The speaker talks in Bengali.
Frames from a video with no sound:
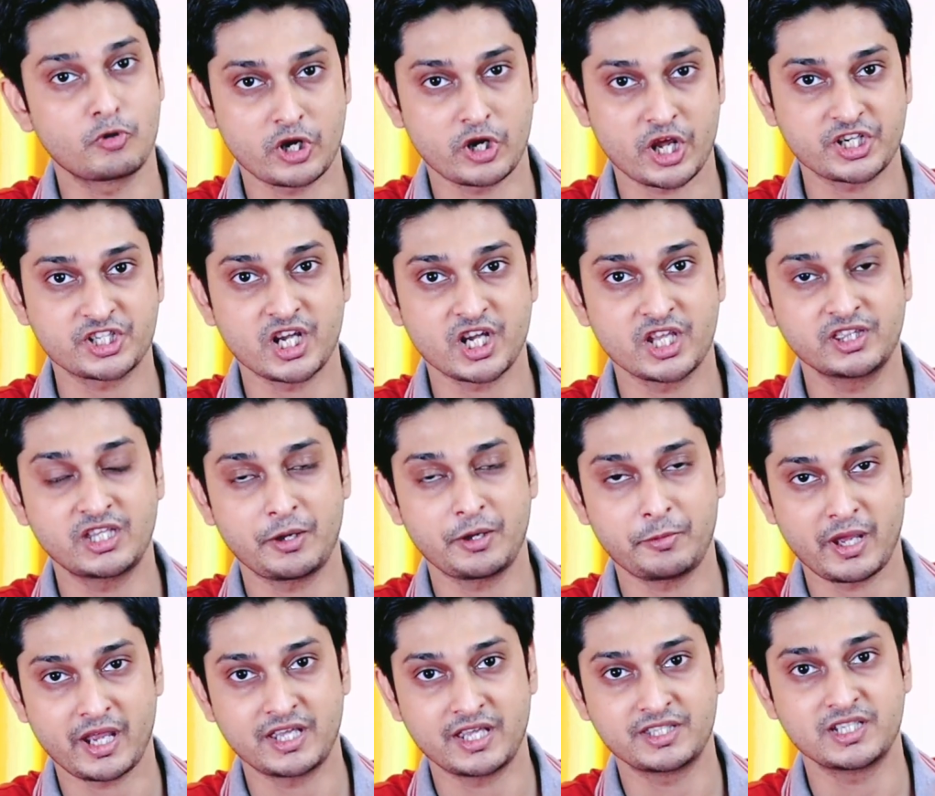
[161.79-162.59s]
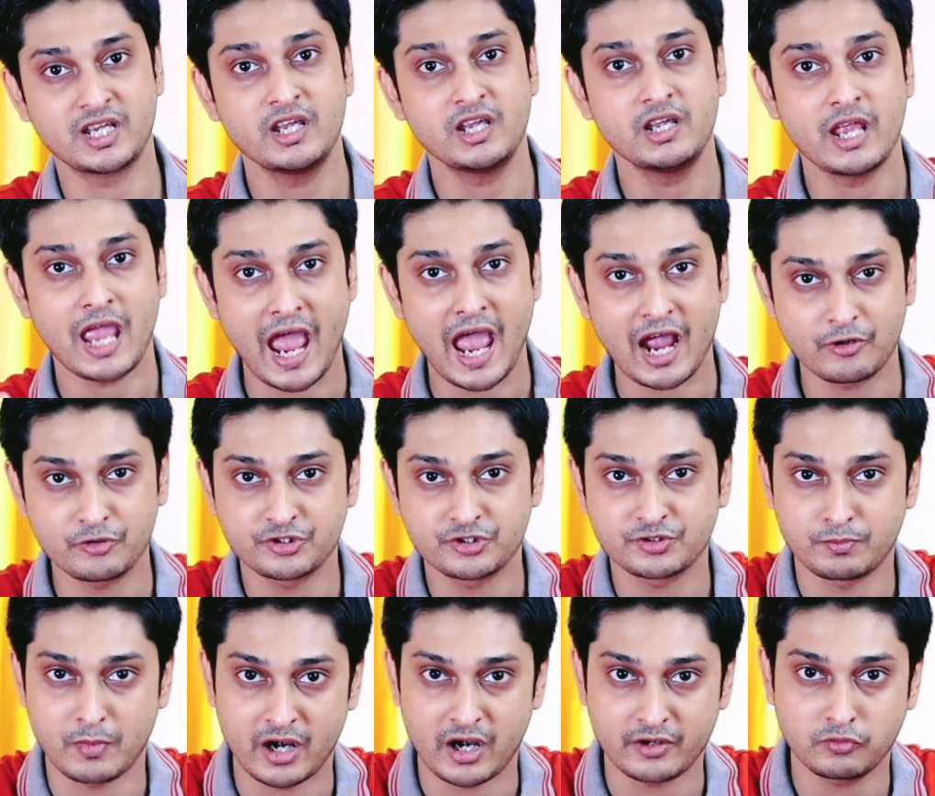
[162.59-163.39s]
প্রোডাকশান থেমে গেছে
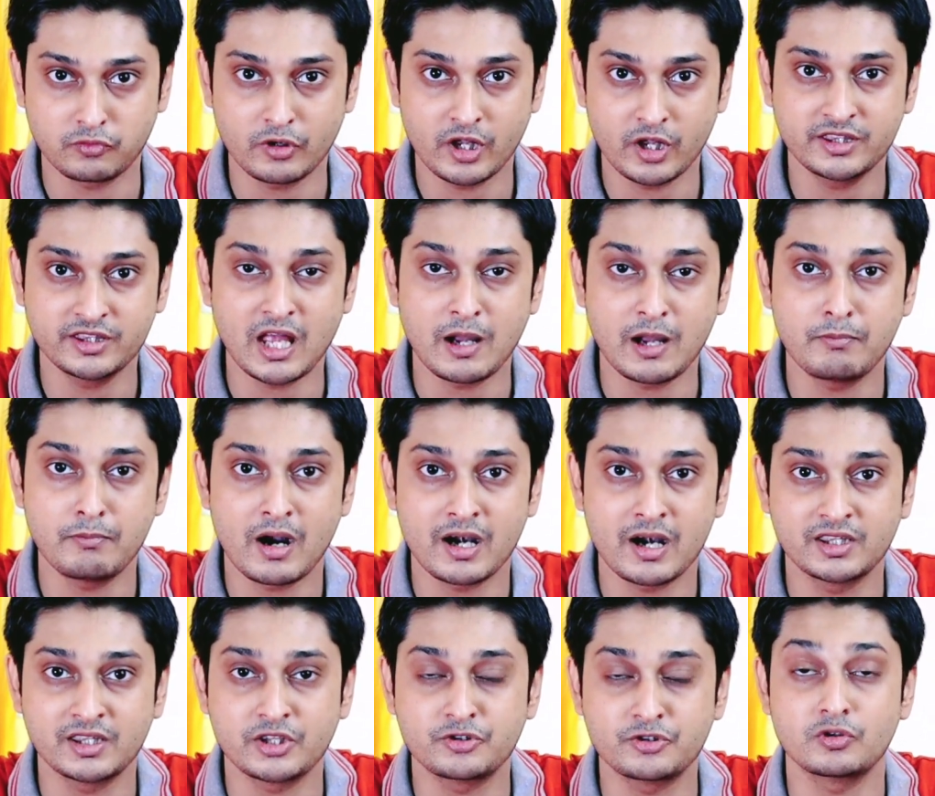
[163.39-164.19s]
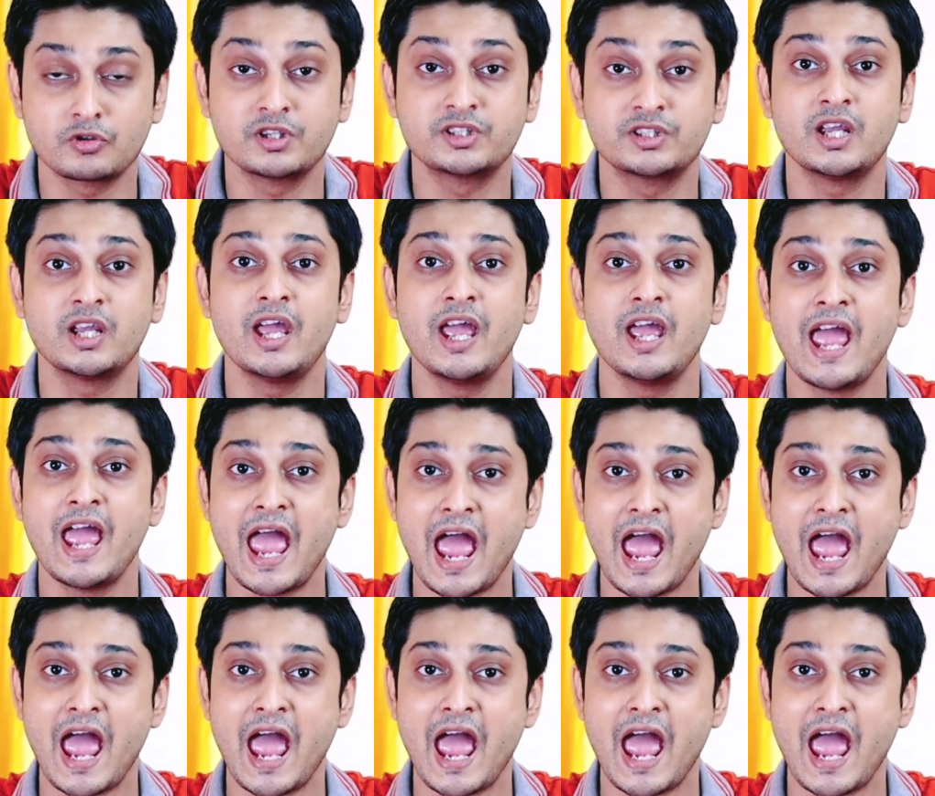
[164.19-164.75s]
এখন স্মার্টফোনের দাম বাড়তে চলেছে